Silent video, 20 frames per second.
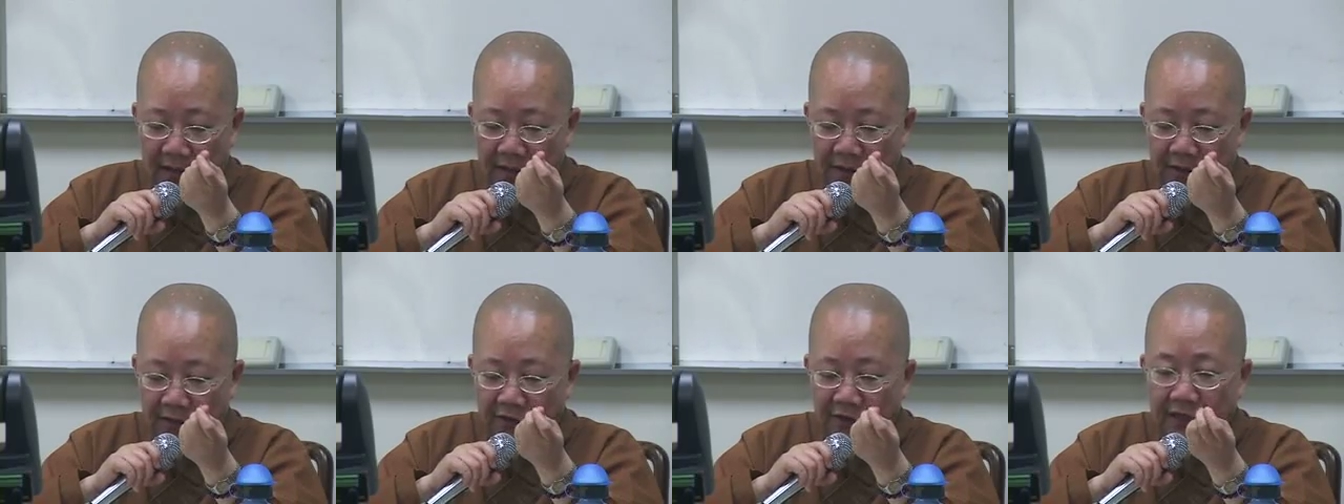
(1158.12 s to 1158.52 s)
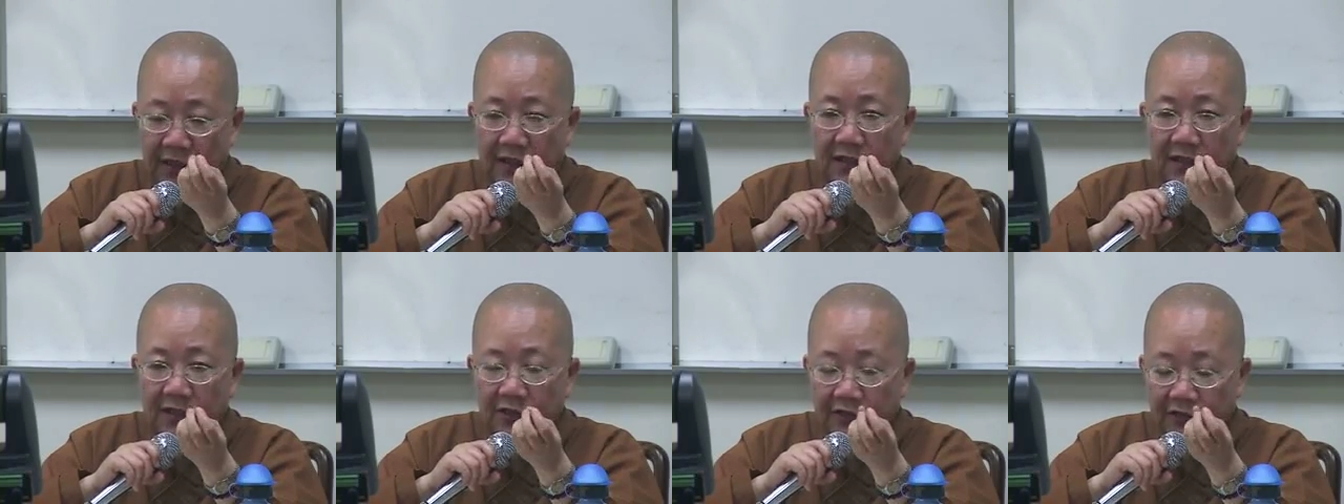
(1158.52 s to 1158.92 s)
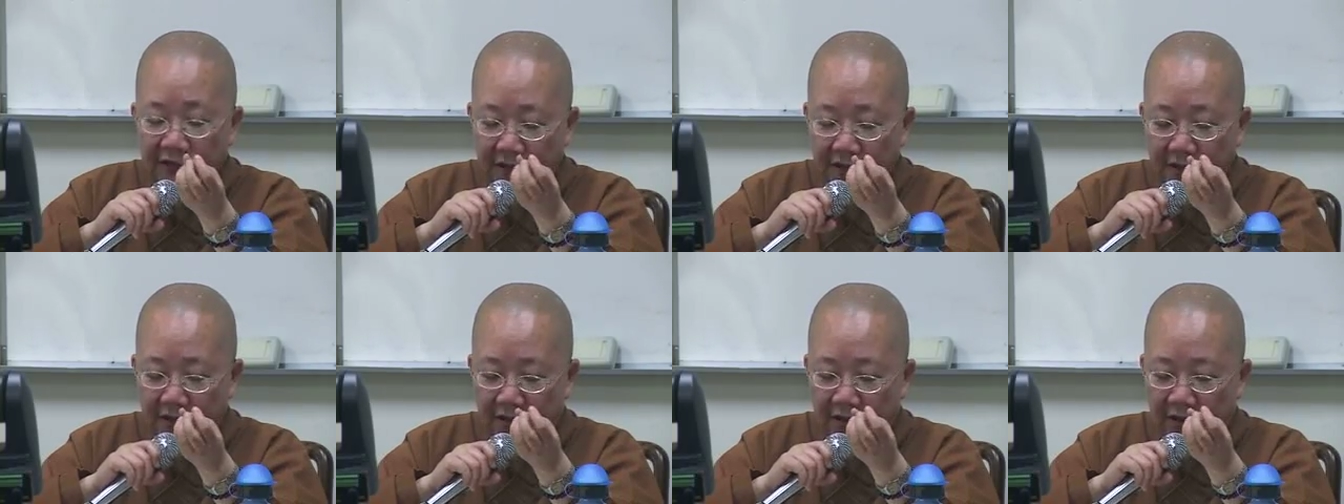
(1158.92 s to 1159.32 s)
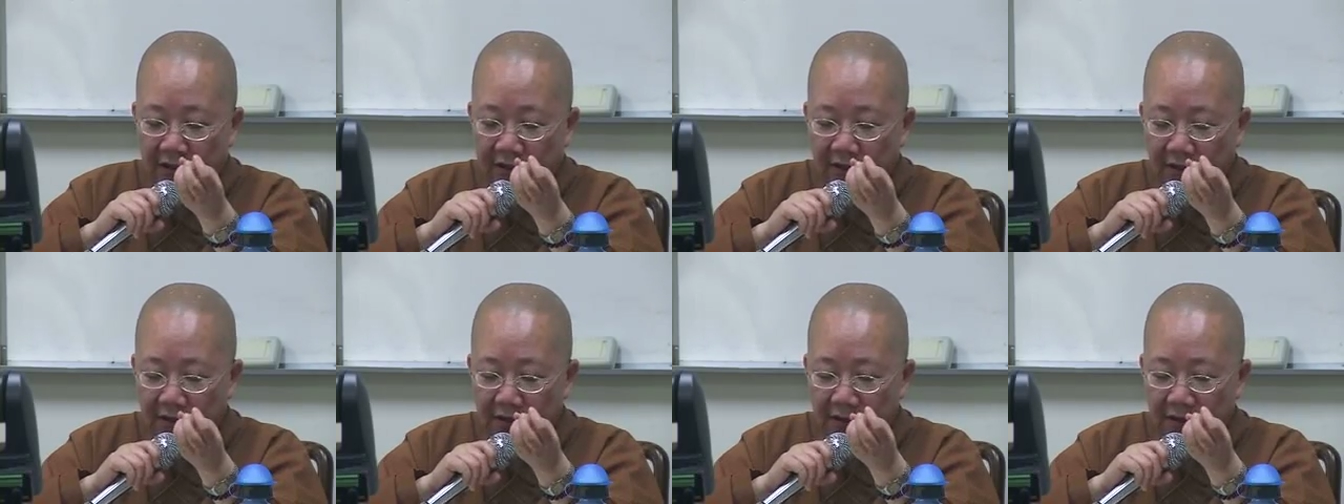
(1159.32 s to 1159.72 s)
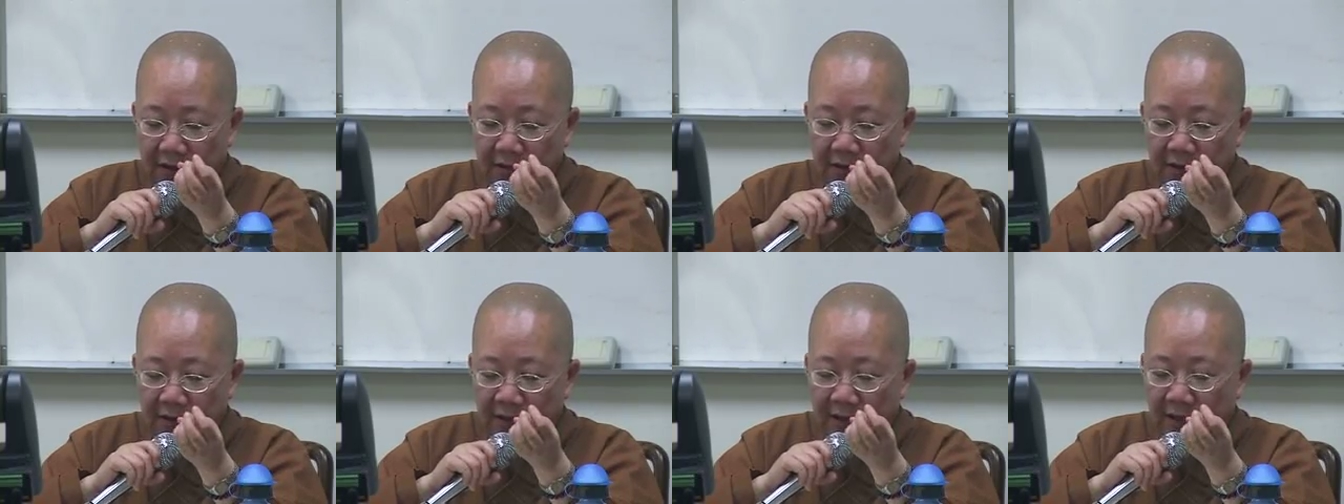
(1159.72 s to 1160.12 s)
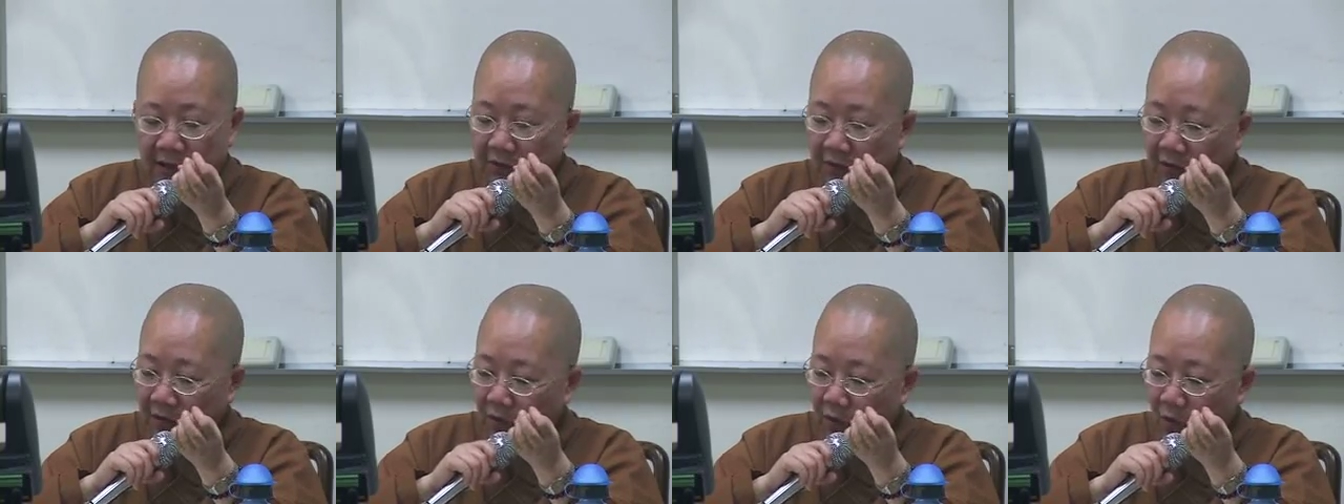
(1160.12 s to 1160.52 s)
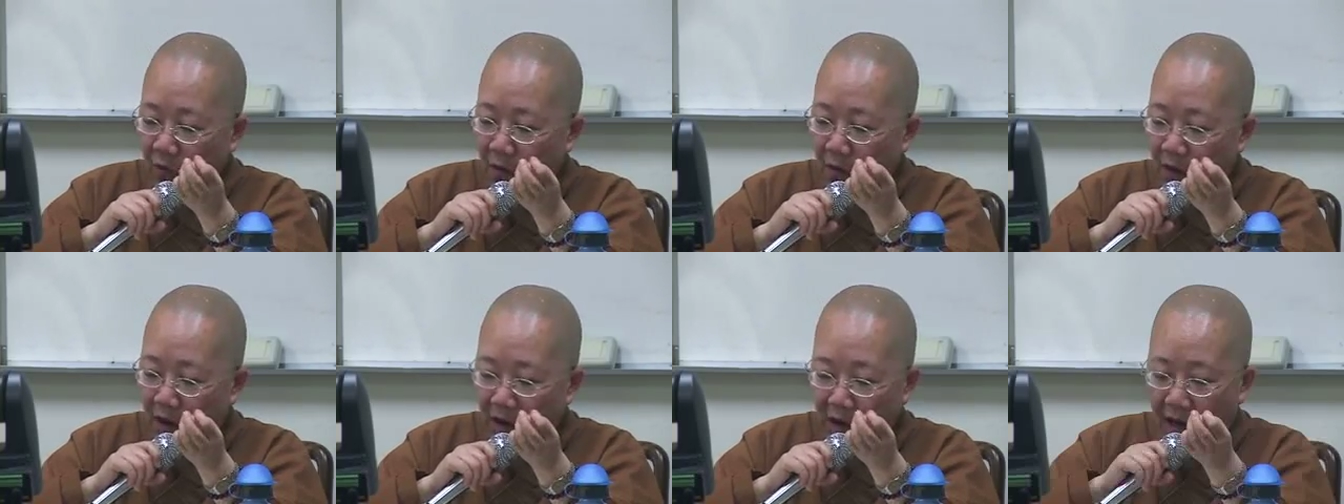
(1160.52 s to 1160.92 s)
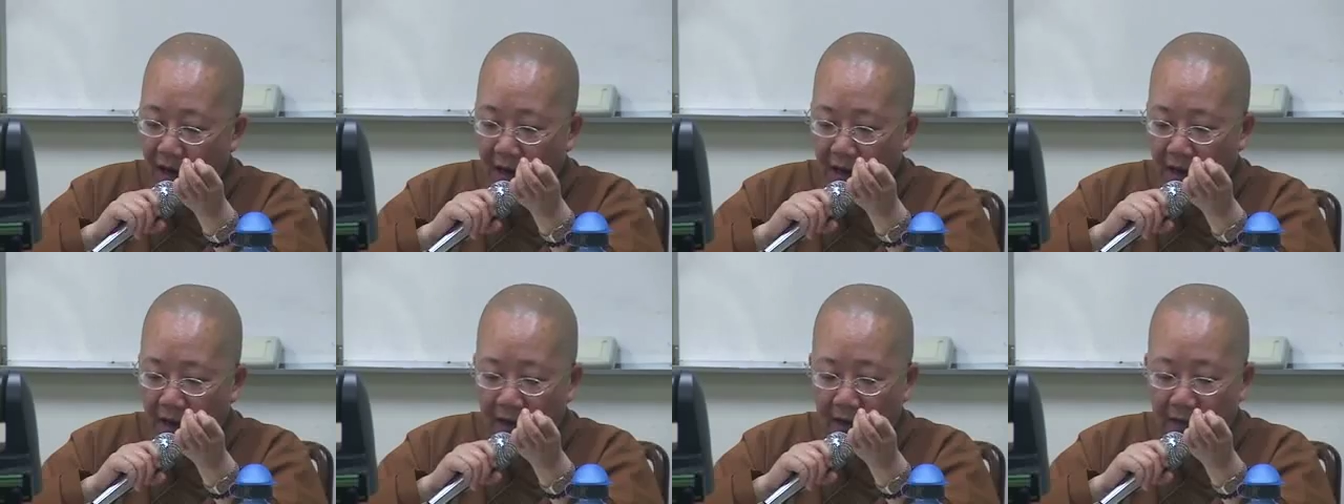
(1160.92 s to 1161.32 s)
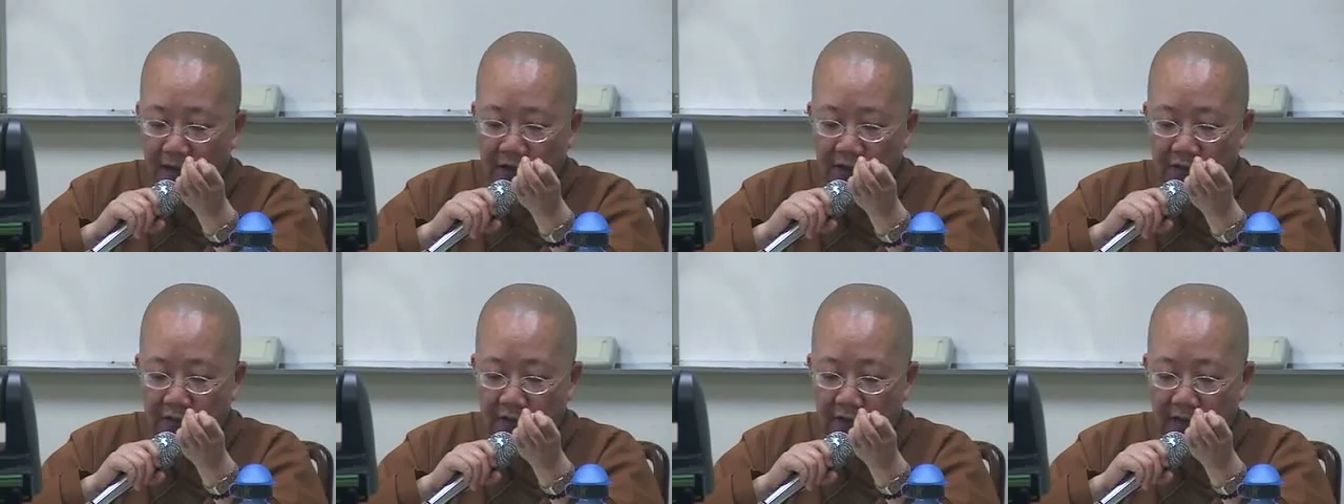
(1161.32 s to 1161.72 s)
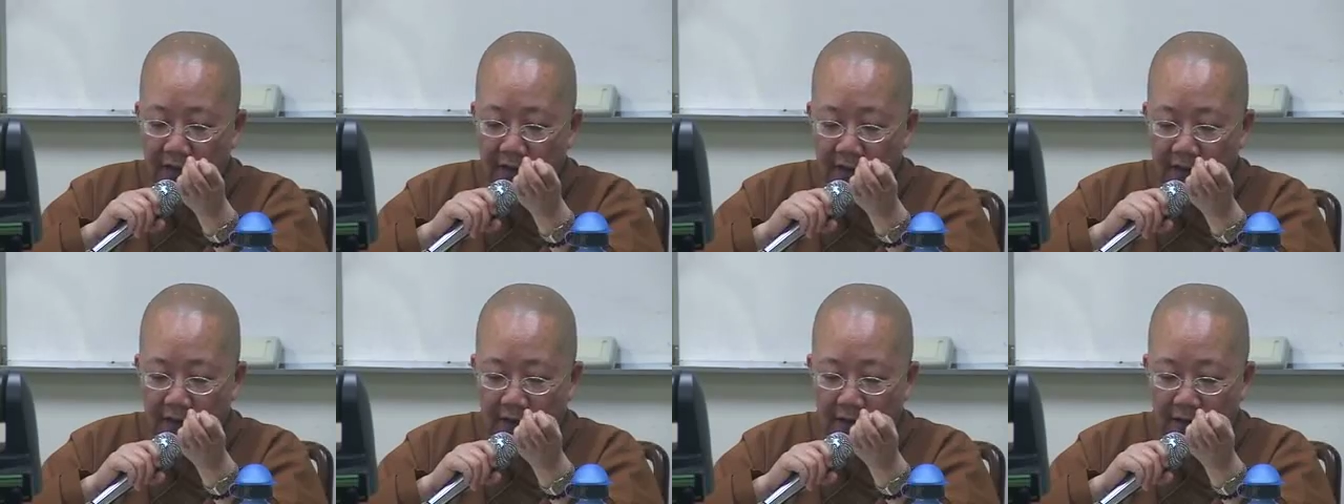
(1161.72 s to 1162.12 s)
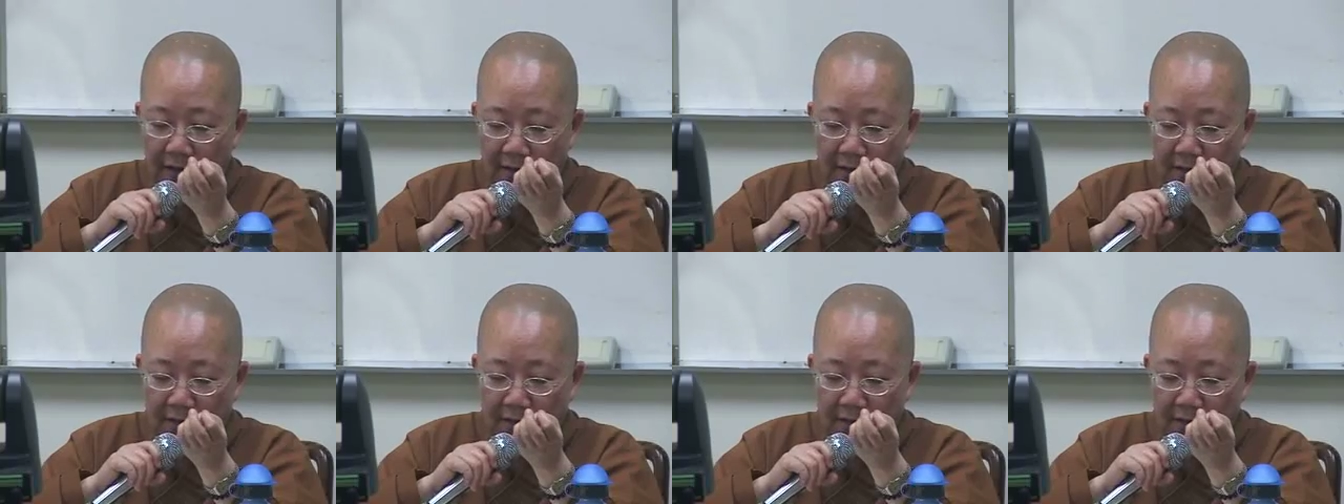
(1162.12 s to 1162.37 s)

首先有几个，第一个，因为花而有泪啊，